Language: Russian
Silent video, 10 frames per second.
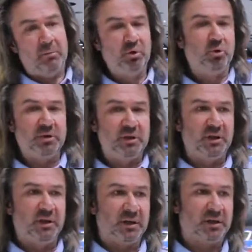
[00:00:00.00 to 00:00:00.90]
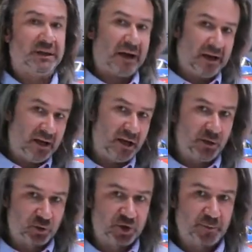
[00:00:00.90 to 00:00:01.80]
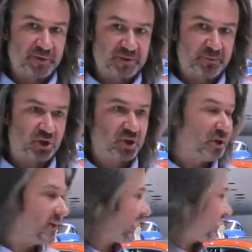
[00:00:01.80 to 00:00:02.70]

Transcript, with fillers: Многие коллеги уже поспешили